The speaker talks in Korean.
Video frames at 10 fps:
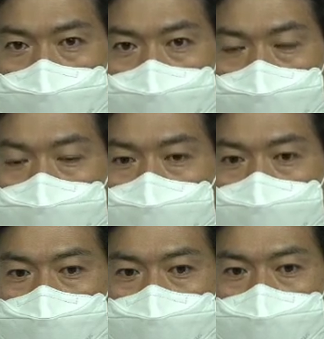
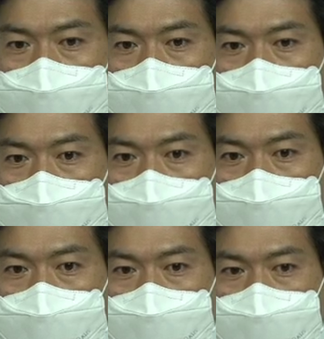뭉쳐버리면 그
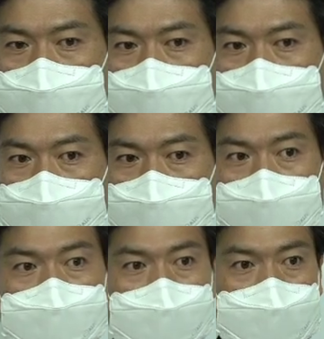힘이
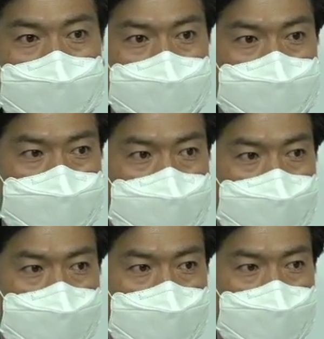성장하는 것입니다.
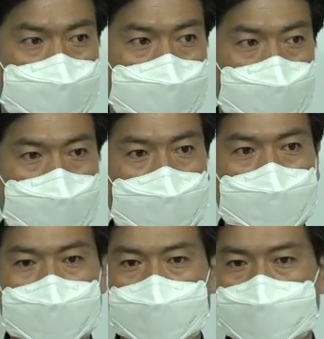
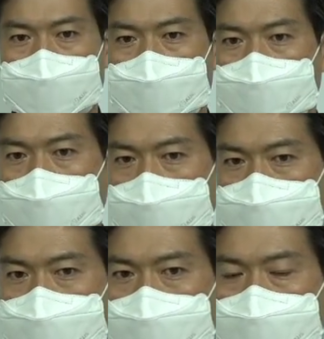놀라운 힘을
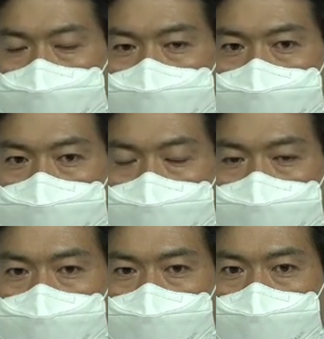발산하는 것입니다.
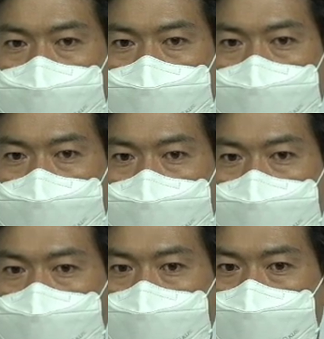
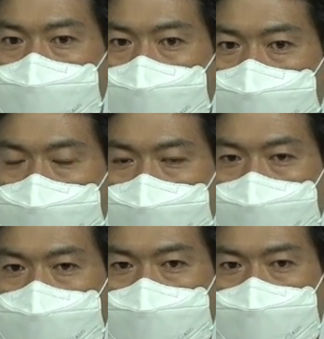그 속에
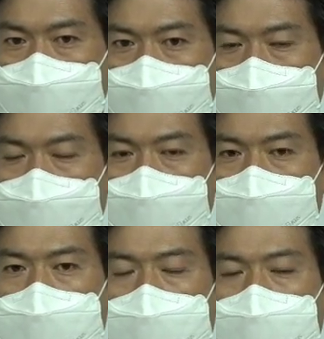들어가는 것입니다.
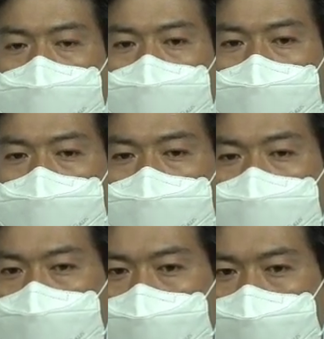나 한 명이 그
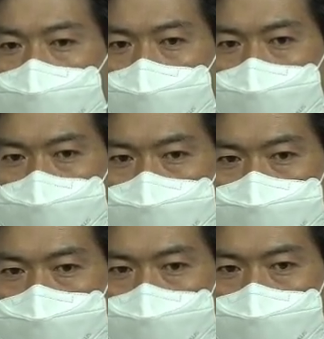속에 들어가는
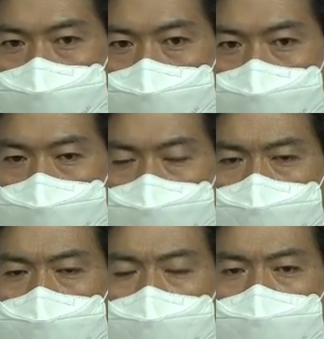것입니다.
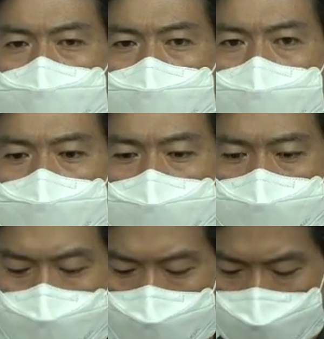나 한 명이
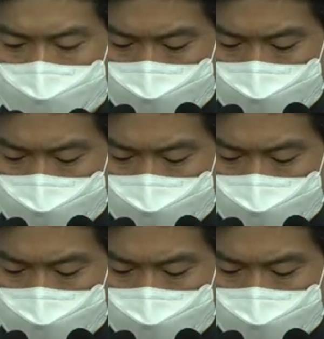다섯 명 그